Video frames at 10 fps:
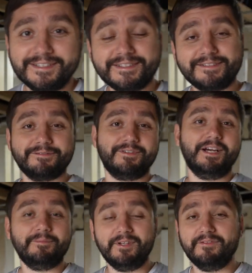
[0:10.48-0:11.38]
ist. Wir
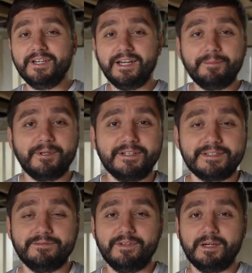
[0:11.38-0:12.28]
haben die Wände
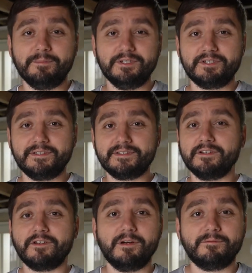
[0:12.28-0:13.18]
abgerissen, wir haben die Schlitze
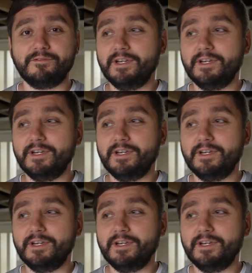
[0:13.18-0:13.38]
geklopft,